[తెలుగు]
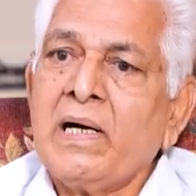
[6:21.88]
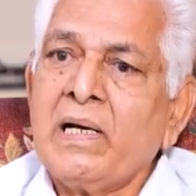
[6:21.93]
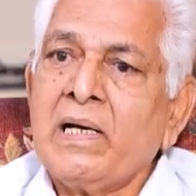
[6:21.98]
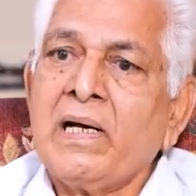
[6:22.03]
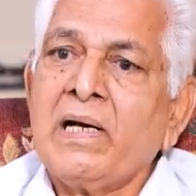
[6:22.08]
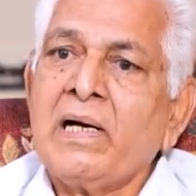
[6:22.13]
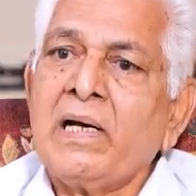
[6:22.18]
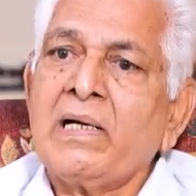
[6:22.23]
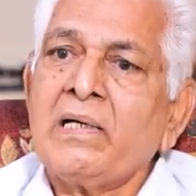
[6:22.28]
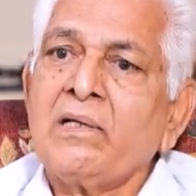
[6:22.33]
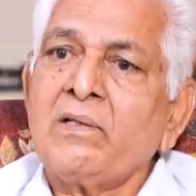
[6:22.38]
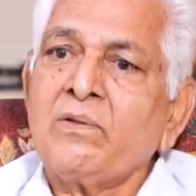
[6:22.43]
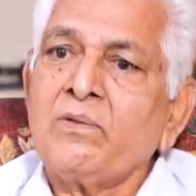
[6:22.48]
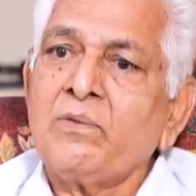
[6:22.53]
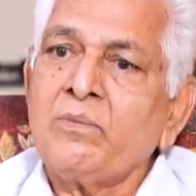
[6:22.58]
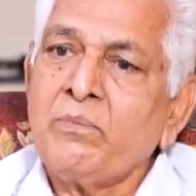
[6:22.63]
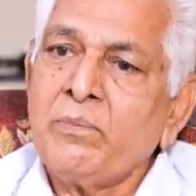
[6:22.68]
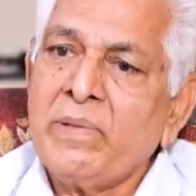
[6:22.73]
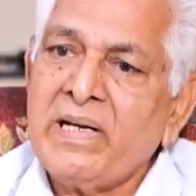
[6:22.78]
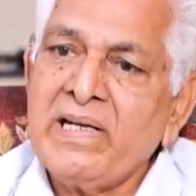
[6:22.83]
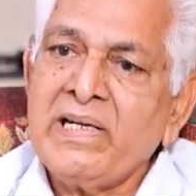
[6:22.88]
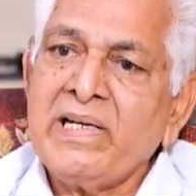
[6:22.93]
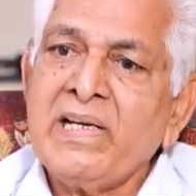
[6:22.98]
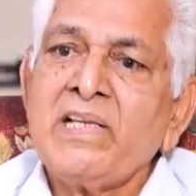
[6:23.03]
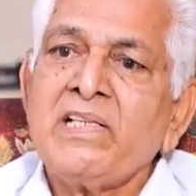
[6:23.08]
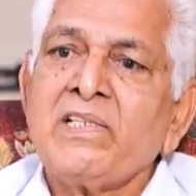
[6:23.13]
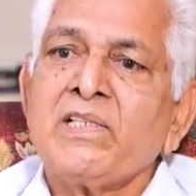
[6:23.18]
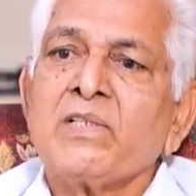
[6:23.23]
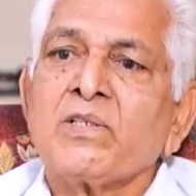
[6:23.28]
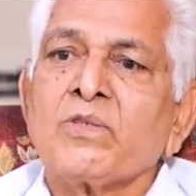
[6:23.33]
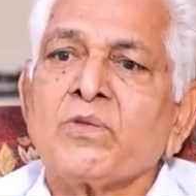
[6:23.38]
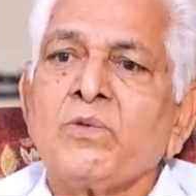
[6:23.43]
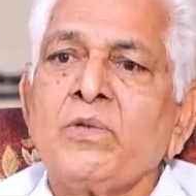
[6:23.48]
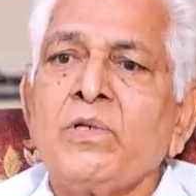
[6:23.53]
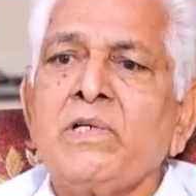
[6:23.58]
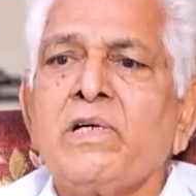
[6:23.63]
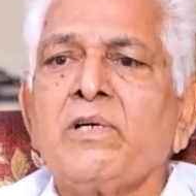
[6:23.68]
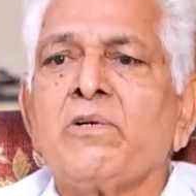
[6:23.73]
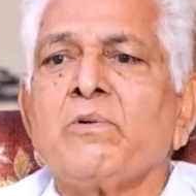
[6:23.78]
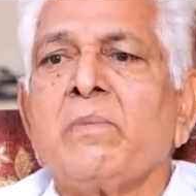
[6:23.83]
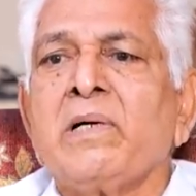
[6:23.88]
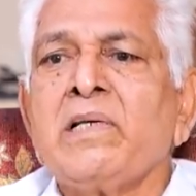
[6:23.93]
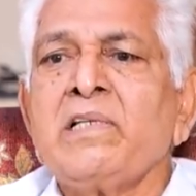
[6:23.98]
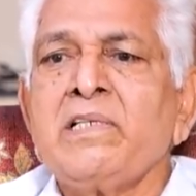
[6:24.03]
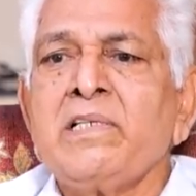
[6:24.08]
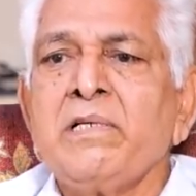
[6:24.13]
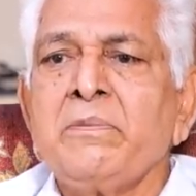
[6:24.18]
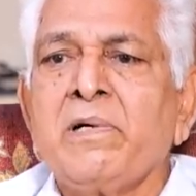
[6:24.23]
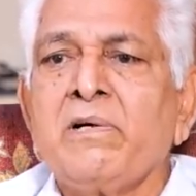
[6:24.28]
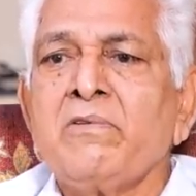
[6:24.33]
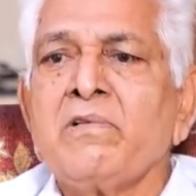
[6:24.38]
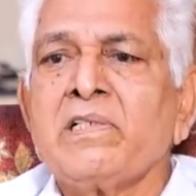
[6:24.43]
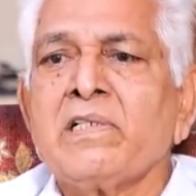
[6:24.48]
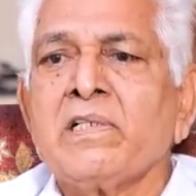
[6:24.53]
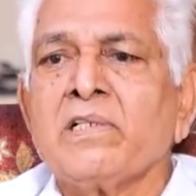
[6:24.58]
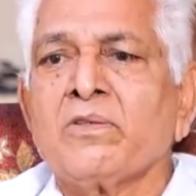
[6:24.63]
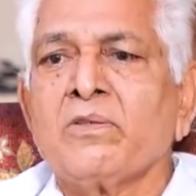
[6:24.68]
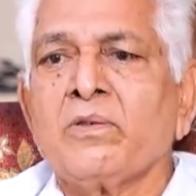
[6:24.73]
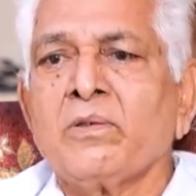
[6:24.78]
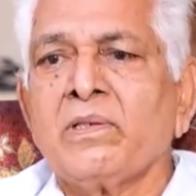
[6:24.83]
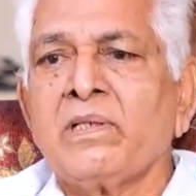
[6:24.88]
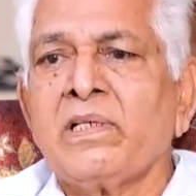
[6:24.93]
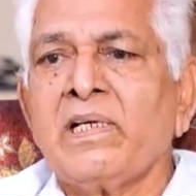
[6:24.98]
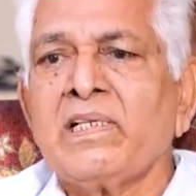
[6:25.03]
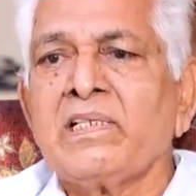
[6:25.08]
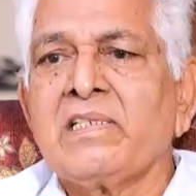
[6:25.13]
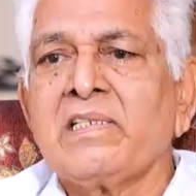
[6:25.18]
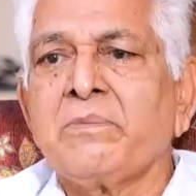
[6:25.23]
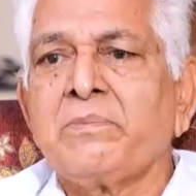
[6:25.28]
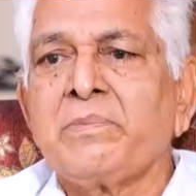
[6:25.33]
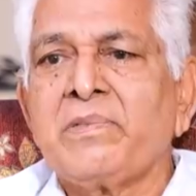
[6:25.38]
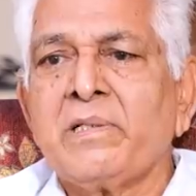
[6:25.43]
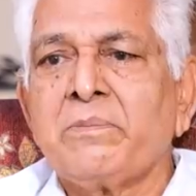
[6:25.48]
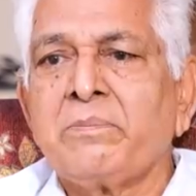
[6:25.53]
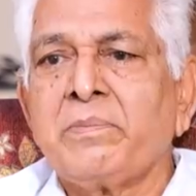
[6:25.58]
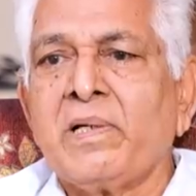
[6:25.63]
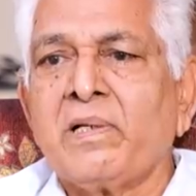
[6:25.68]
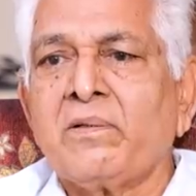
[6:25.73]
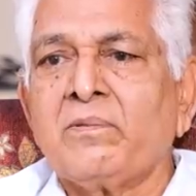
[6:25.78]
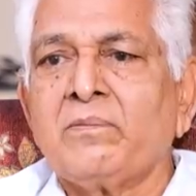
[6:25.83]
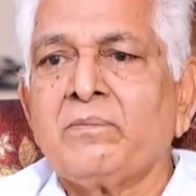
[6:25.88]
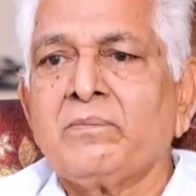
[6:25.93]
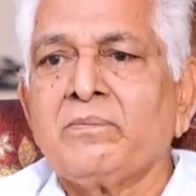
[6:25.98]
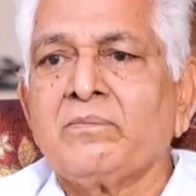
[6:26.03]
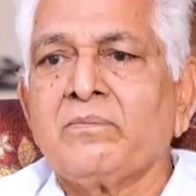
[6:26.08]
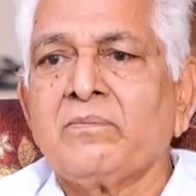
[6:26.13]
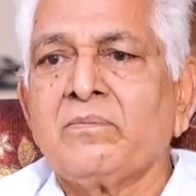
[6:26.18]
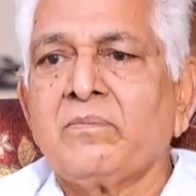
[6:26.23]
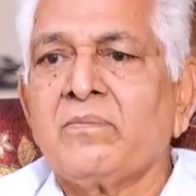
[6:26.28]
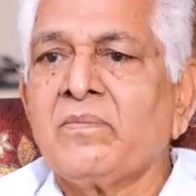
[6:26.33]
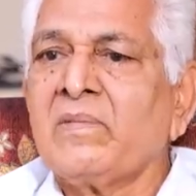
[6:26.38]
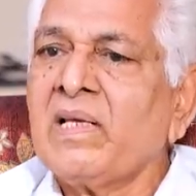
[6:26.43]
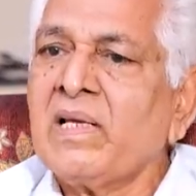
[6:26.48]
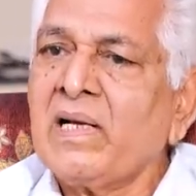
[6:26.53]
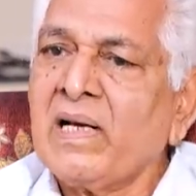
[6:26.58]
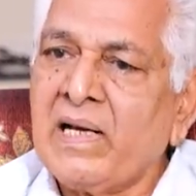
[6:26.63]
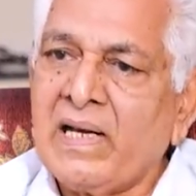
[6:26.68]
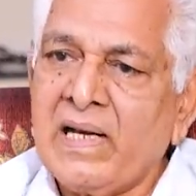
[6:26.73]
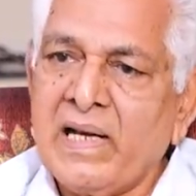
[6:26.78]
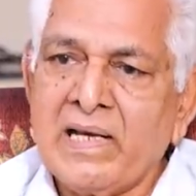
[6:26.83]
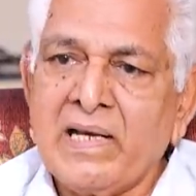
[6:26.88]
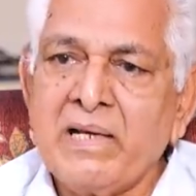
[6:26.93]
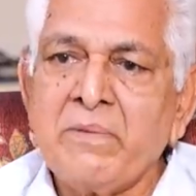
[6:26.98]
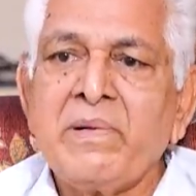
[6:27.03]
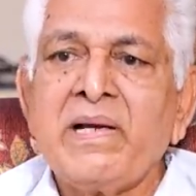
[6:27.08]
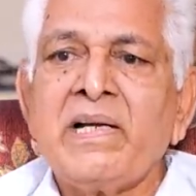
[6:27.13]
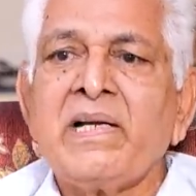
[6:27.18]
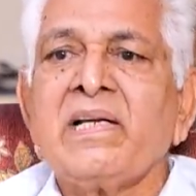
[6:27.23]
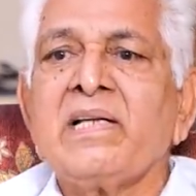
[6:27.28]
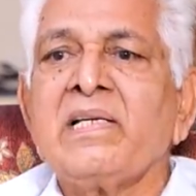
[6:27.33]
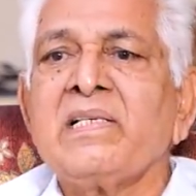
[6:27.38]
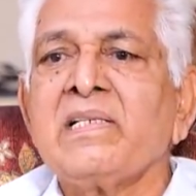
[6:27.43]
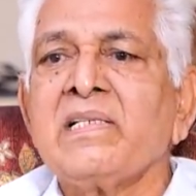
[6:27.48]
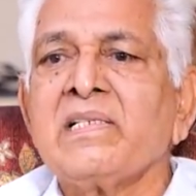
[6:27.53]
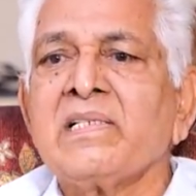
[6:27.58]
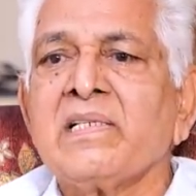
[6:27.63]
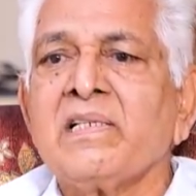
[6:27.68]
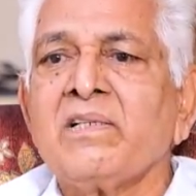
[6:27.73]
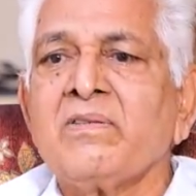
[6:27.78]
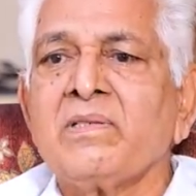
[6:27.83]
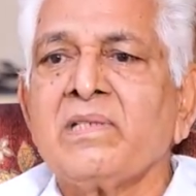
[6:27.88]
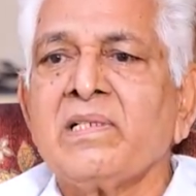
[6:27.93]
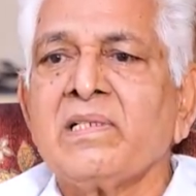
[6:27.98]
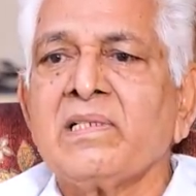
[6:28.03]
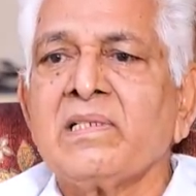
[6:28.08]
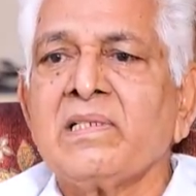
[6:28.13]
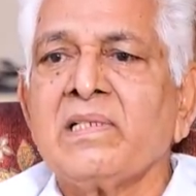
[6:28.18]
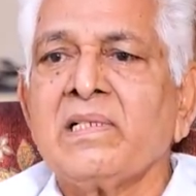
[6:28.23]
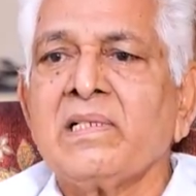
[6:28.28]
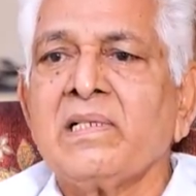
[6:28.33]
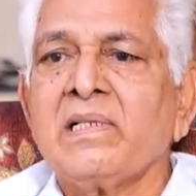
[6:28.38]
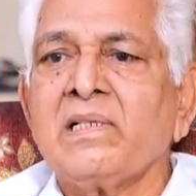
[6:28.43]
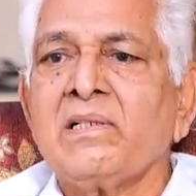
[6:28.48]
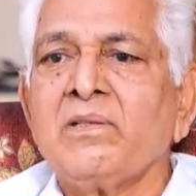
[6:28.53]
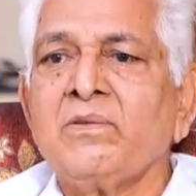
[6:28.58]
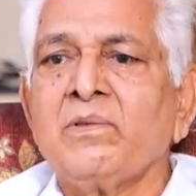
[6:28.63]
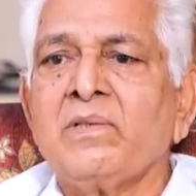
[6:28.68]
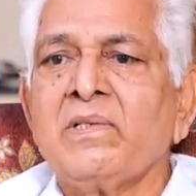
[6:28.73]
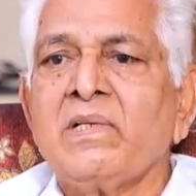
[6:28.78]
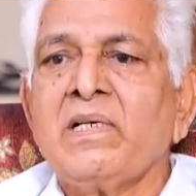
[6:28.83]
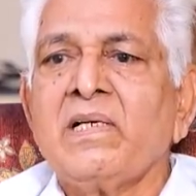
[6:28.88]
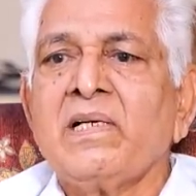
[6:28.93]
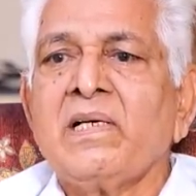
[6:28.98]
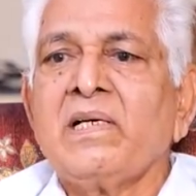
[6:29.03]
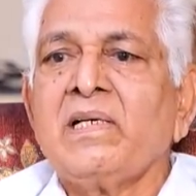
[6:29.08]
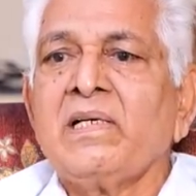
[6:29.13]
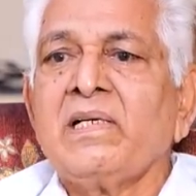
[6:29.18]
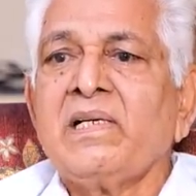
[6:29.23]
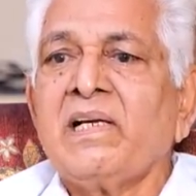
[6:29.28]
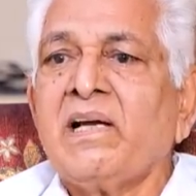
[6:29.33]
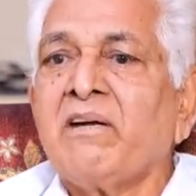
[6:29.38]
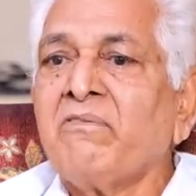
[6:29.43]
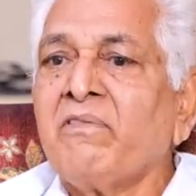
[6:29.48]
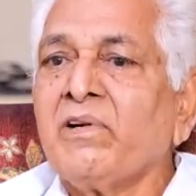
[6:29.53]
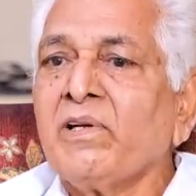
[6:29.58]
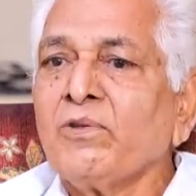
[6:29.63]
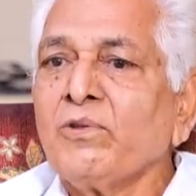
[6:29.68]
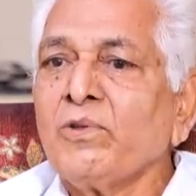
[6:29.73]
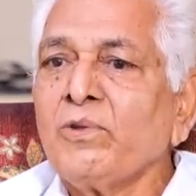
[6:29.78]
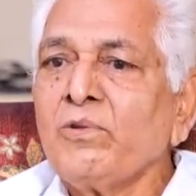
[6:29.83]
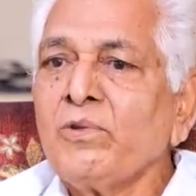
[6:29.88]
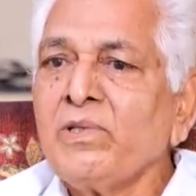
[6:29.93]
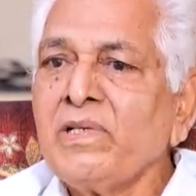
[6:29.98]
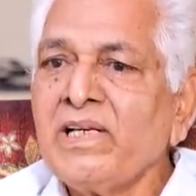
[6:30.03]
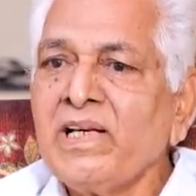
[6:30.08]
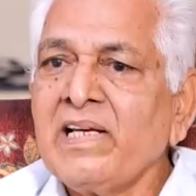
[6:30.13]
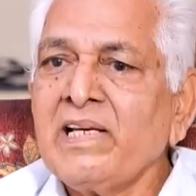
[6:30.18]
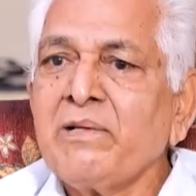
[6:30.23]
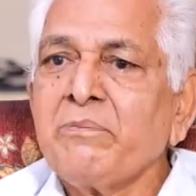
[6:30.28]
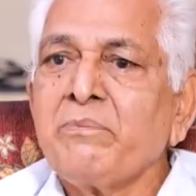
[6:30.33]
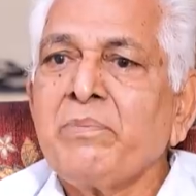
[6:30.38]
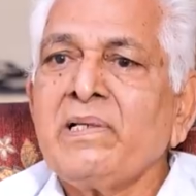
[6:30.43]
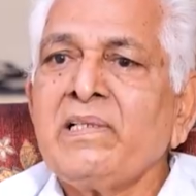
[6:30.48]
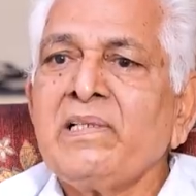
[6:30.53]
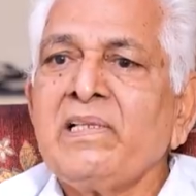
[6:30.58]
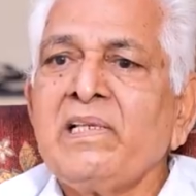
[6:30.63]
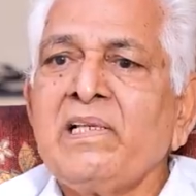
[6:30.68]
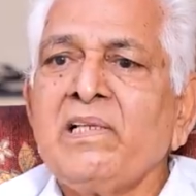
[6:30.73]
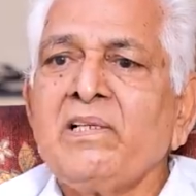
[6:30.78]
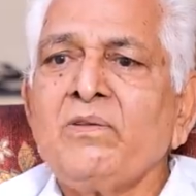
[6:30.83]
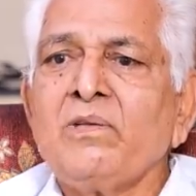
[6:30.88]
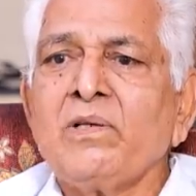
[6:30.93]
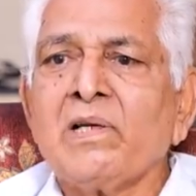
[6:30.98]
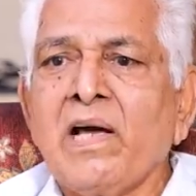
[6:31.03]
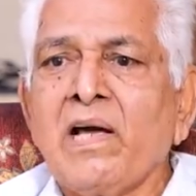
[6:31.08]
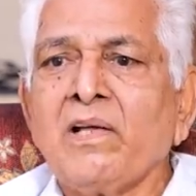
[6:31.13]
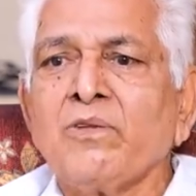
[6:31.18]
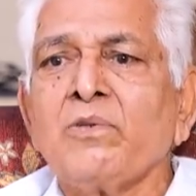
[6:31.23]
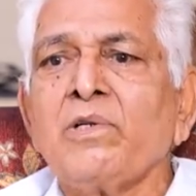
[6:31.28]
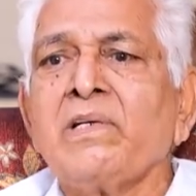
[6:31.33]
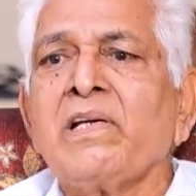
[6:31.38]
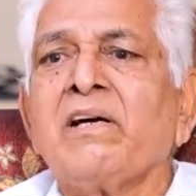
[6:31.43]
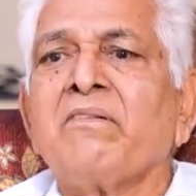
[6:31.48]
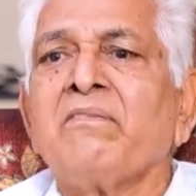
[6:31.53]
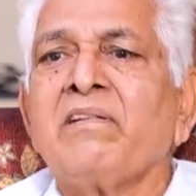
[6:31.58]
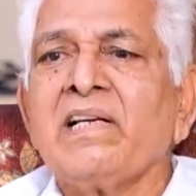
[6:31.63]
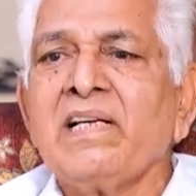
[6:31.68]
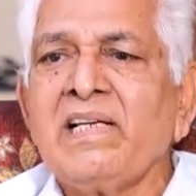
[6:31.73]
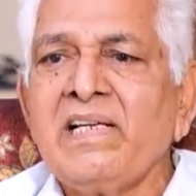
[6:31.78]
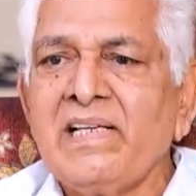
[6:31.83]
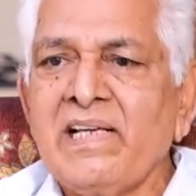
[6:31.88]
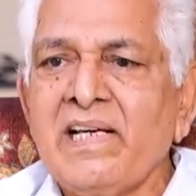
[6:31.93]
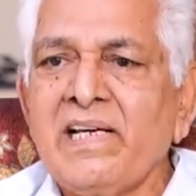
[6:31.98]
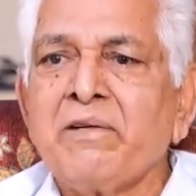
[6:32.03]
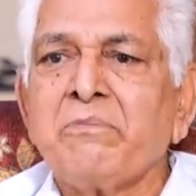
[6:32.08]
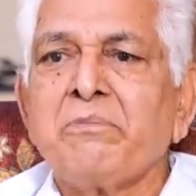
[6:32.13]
అలా మెయింటైన్ చేసుకో నీకు మంచి భవిష్యత్తు ఉంది అని చెప్పి చెప్పారు నేను అలాగే మెయింటైన్ చేశాను చేసినన్నాళ్ళు ఎవరితోనూ ఏ ఇబ్బంది లేదు నాతో ఎవరికి ఏ